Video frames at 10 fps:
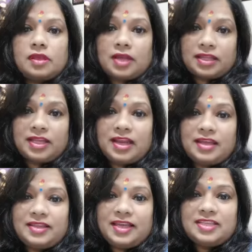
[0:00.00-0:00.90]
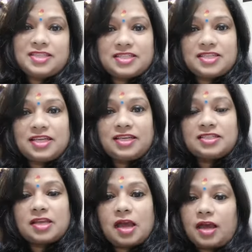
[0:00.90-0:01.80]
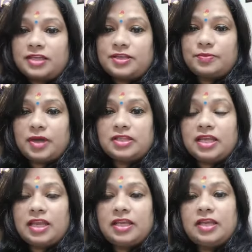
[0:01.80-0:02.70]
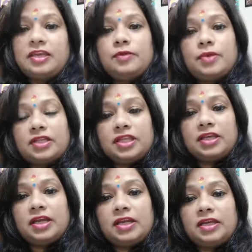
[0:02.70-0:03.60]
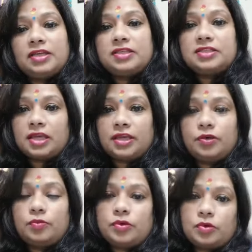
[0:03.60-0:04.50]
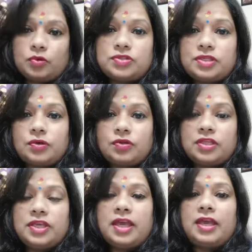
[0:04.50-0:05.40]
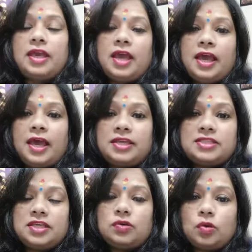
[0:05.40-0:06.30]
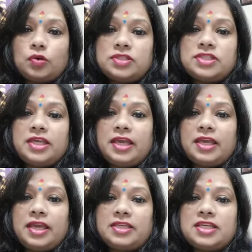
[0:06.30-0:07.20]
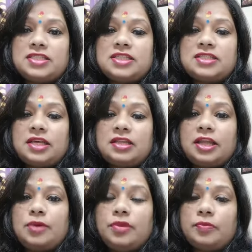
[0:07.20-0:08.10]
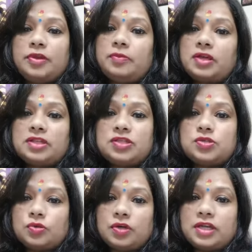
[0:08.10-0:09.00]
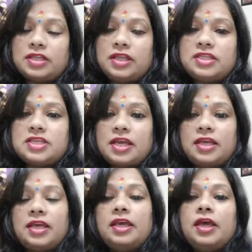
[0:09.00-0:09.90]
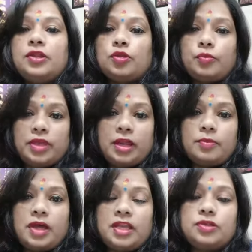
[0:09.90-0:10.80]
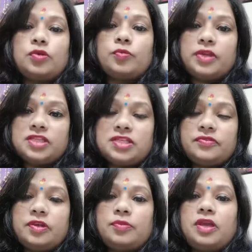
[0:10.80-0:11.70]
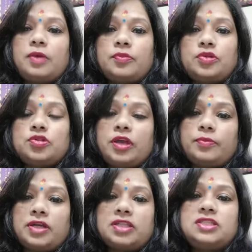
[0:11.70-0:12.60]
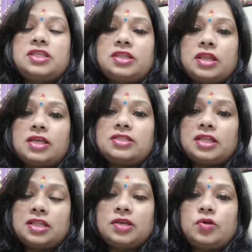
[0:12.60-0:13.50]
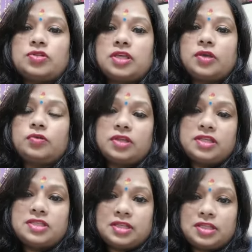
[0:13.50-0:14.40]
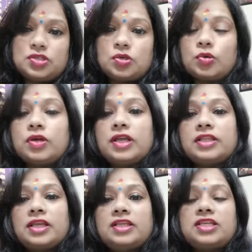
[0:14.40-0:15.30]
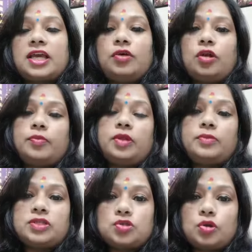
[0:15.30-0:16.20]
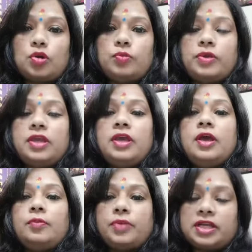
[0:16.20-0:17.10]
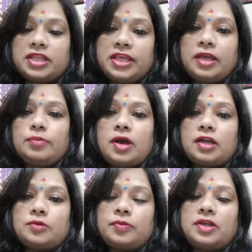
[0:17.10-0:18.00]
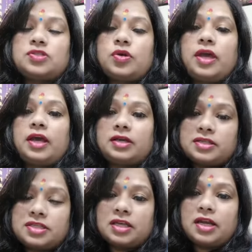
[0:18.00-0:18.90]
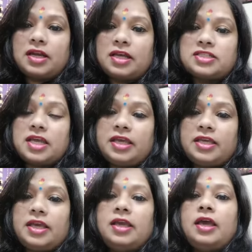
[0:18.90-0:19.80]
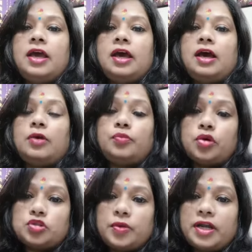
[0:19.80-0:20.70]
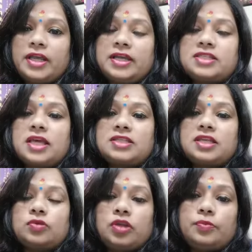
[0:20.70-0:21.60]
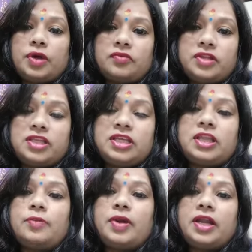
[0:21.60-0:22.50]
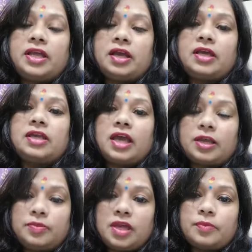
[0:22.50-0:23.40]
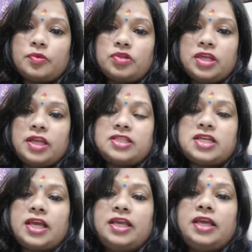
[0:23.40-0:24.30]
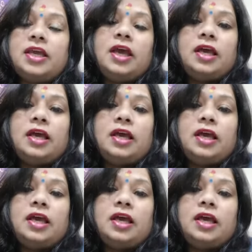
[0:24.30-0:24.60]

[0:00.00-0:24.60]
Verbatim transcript: राधे राधे जय श्री कृष्णा आज हम बात करेंगे कि भक्ति करने की सही उम्र कौन सी होती है ऐसी कौन सी एक एज है जिसके अंदर हमें अपनी भक्ति शुरू कर देनी चाहिए तो मेरा माने तो अपने जीवन में आपको जो है भक्ति जितना जल्दी हो सके उतनी जल्दी शुरू कर देनी चाहिए और अपने बच्चों को भी भक्ति के मार्ग पर जो है अग्रसर करना चाहिए आ, बुक्स पढ़ने के साथ साथ उन्हें भगवदगीता गीता पढ़ने का ज्ञान भी आपको देना चाहिए